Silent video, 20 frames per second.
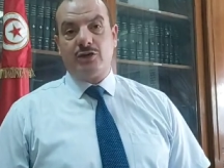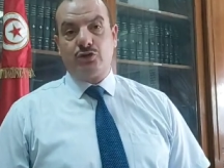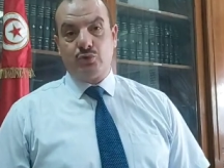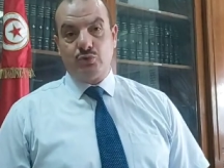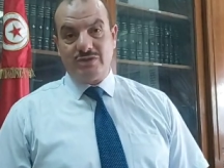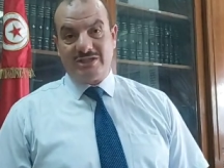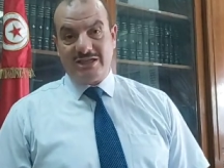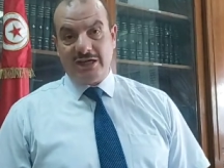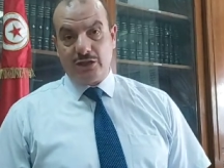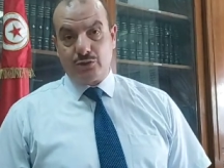
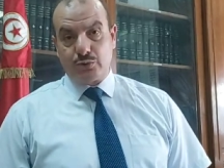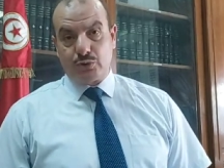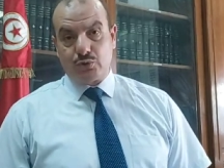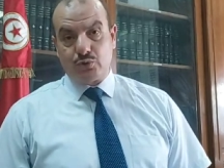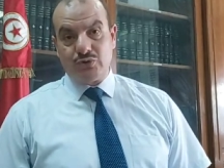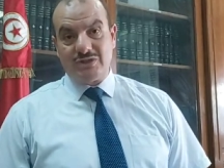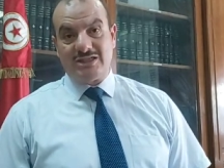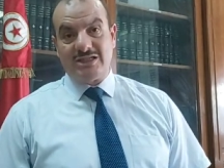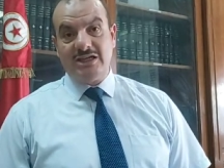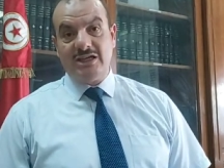التونسيات
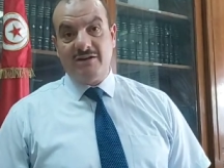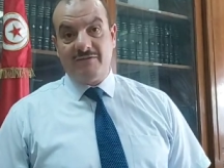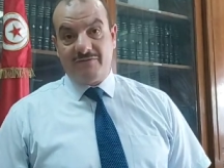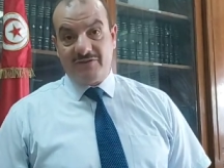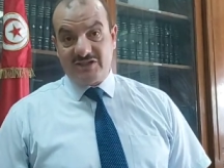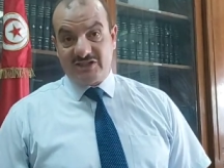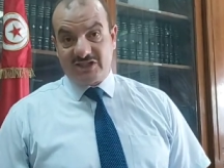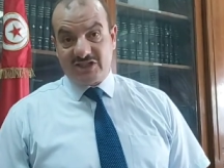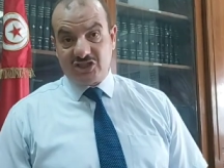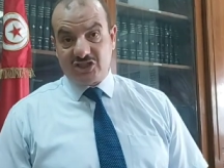والتونسيين في
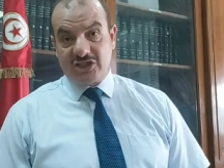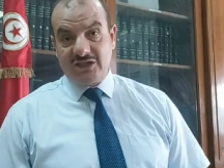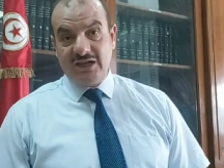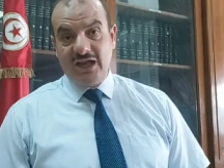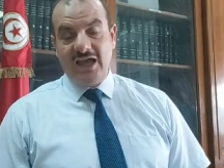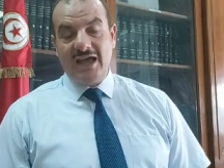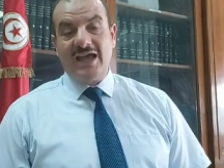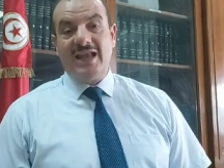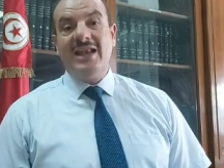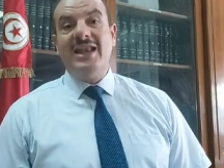السجن
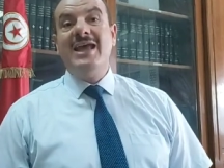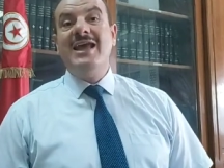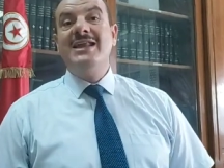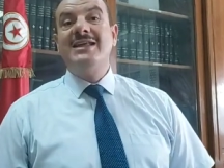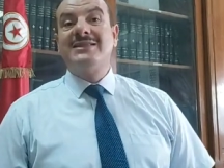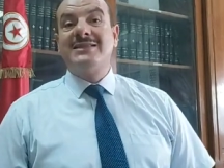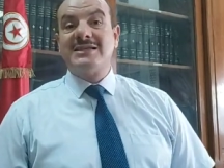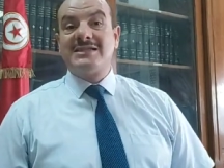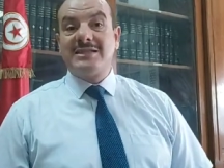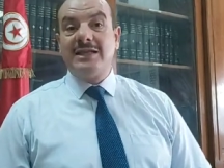لا
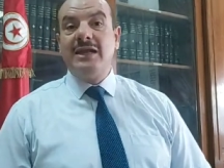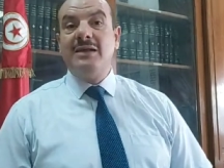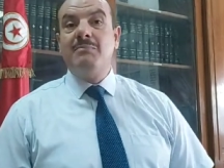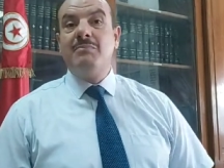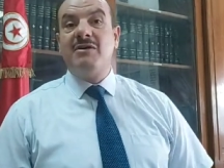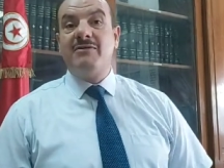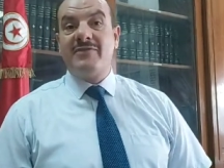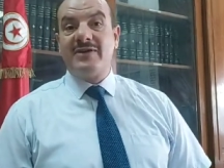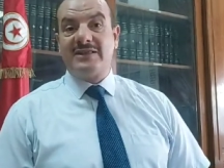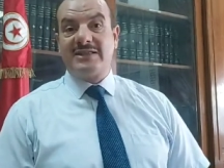لتسليم
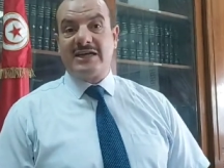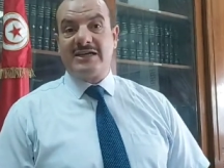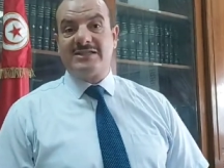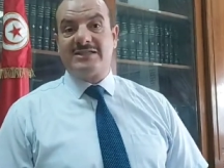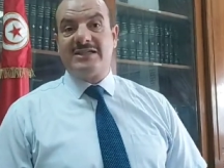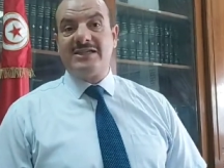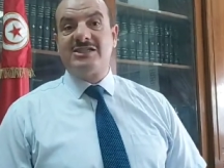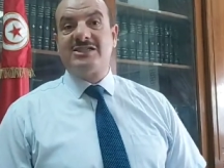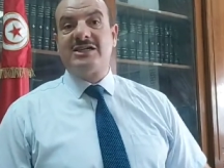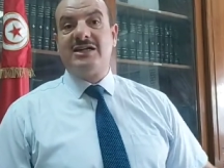مفاتح
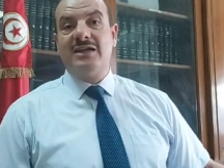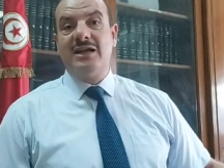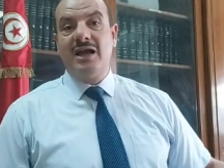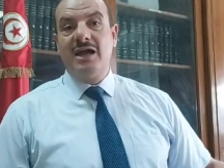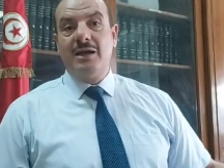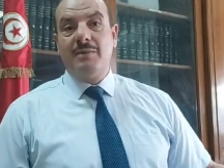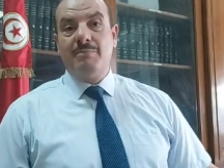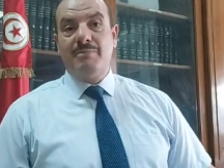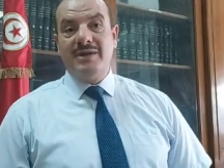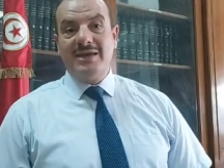السجن
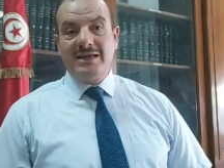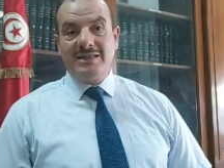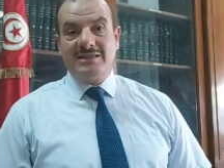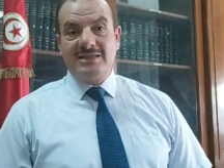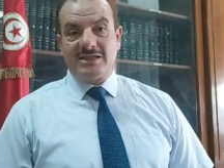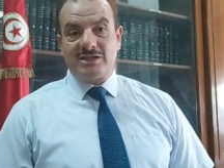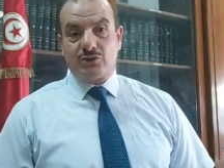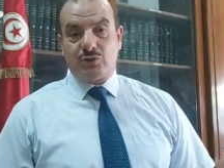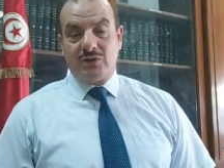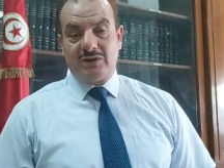بيد
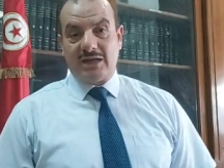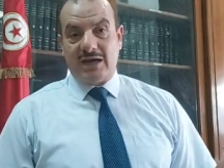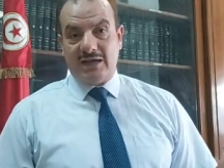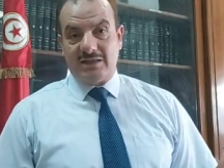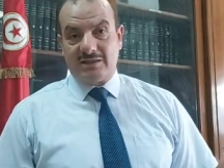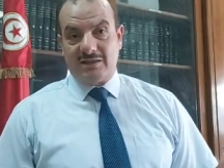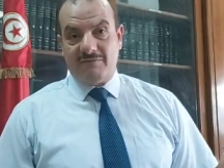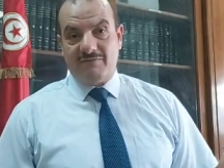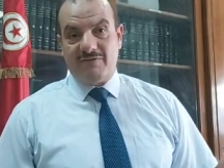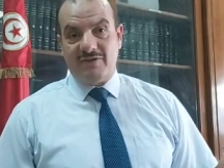السلطة
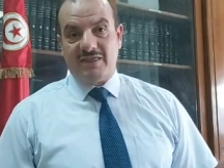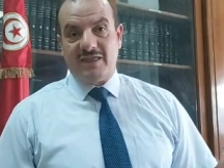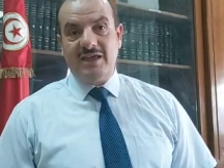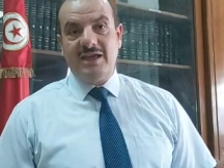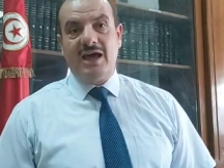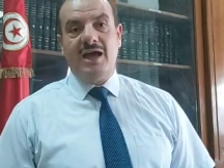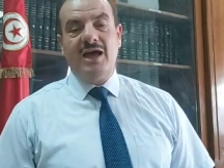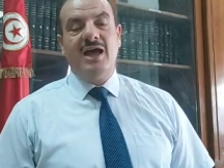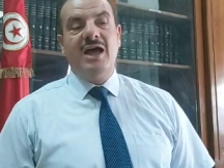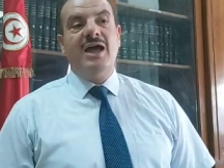
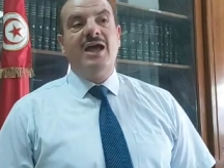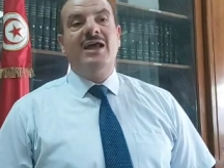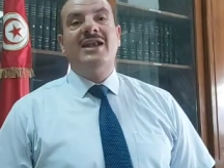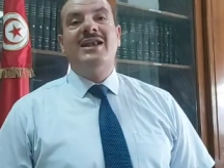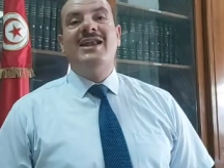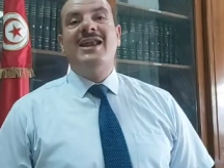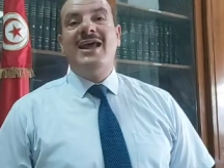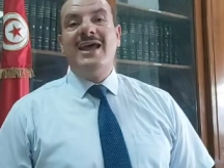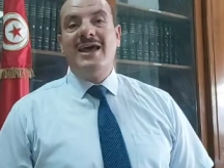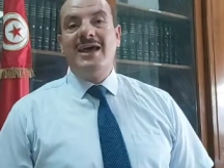التنفيذية
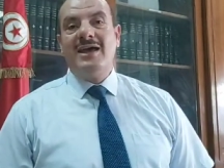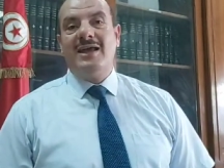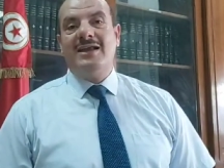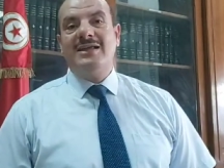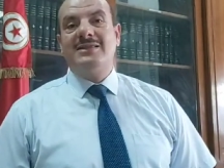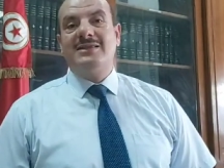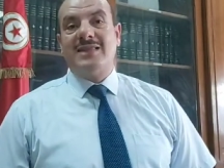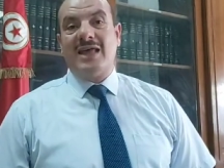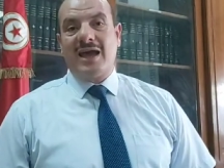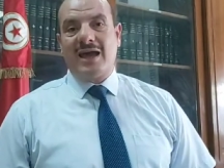لا
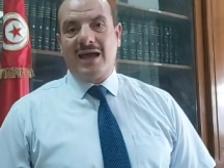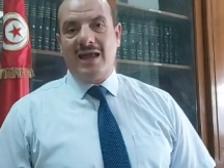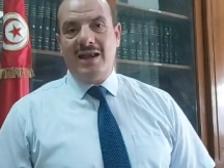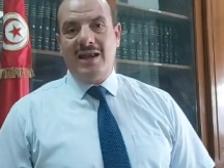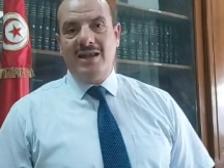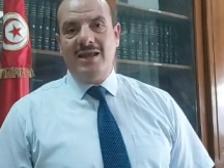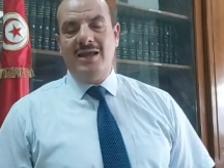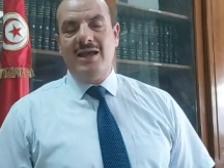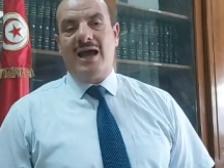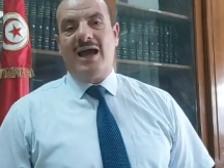
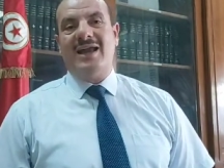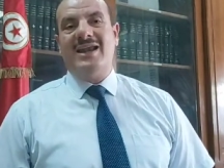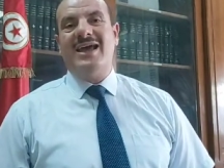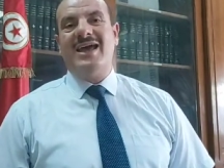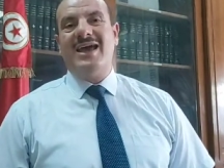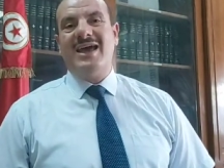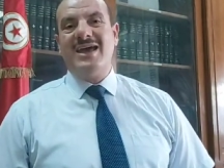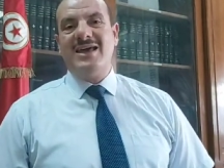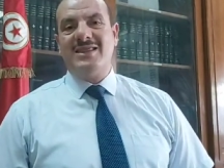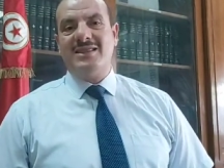للتخلي على
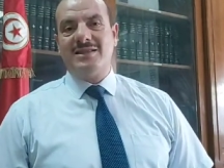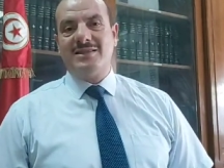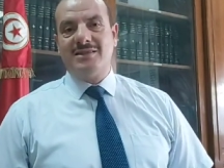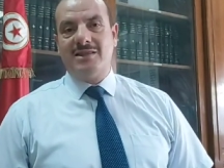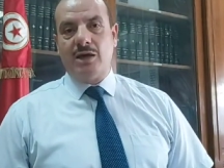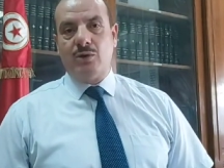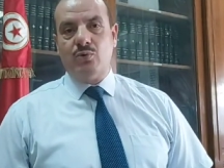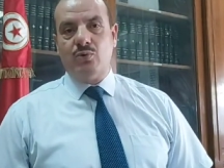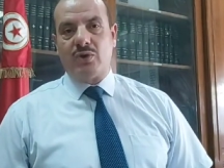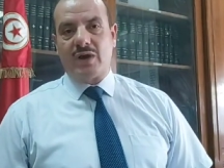هذا
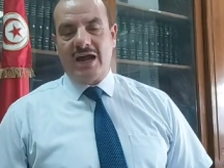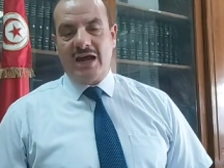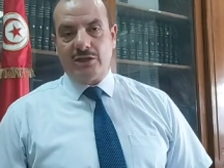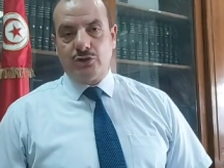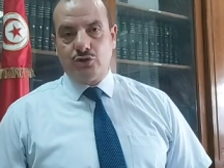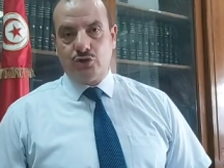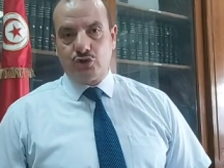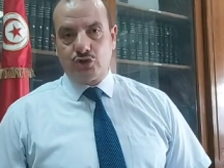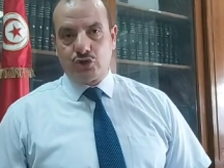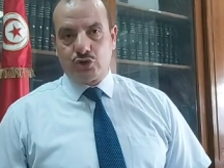الدور
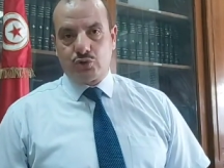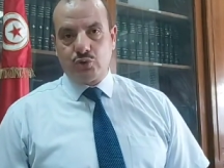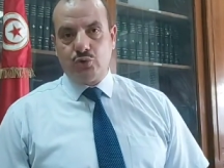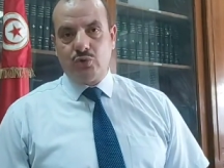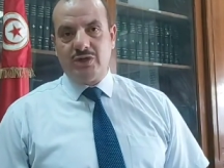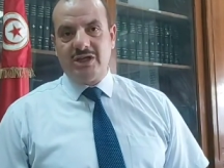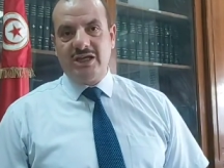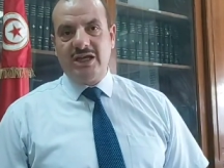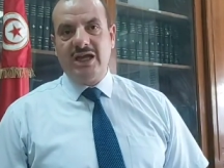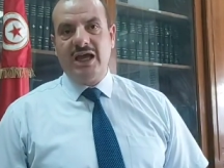
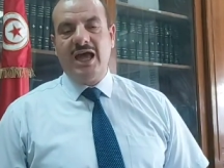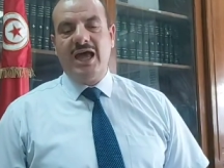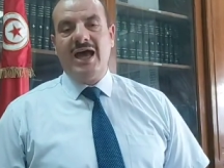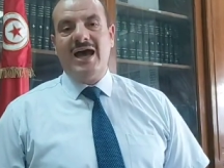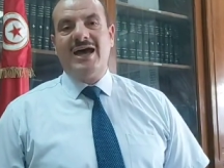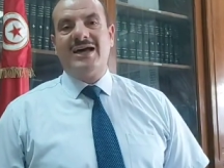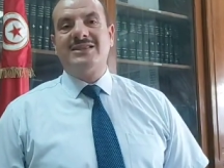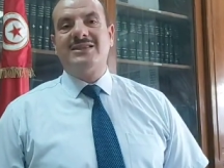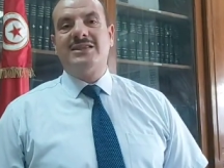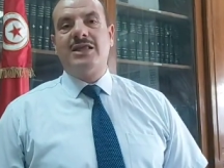الدستوري
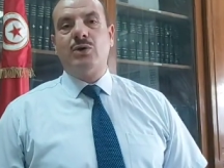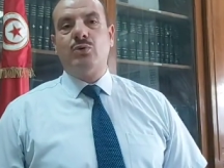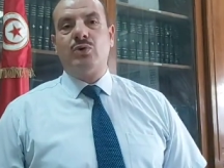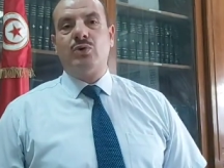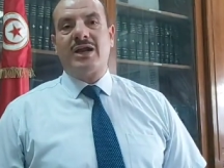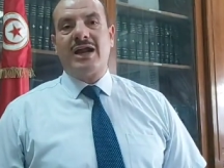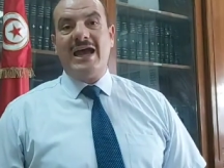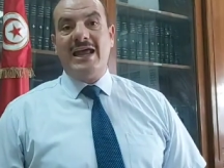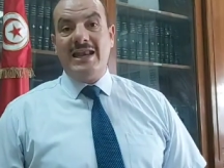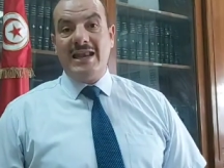
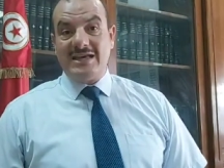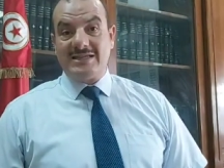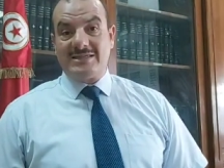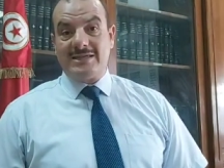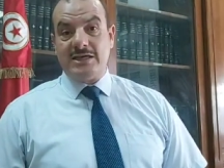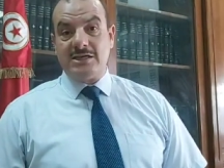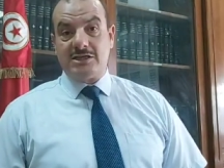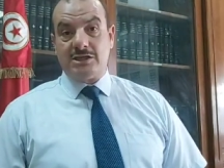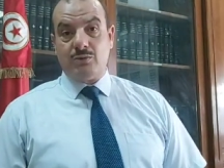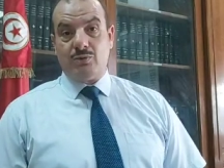الدور
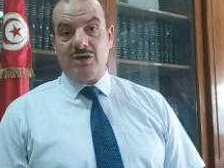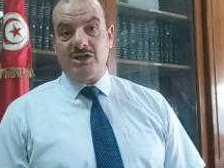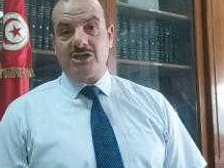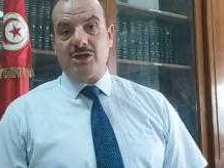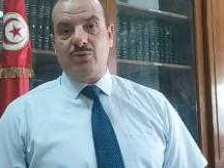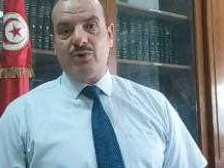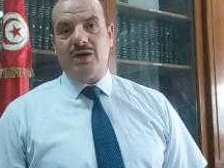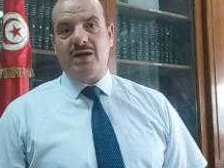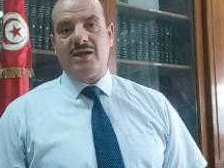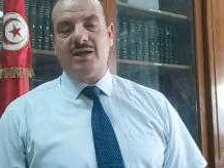الأساسي
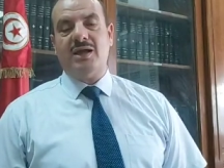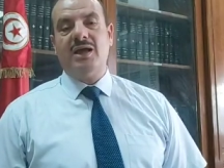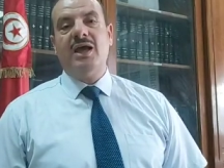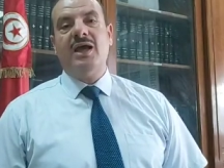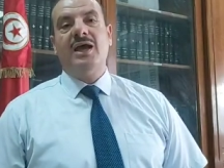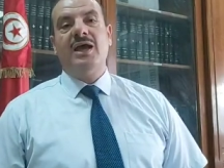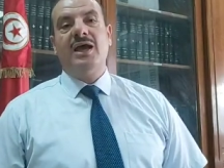والجوهري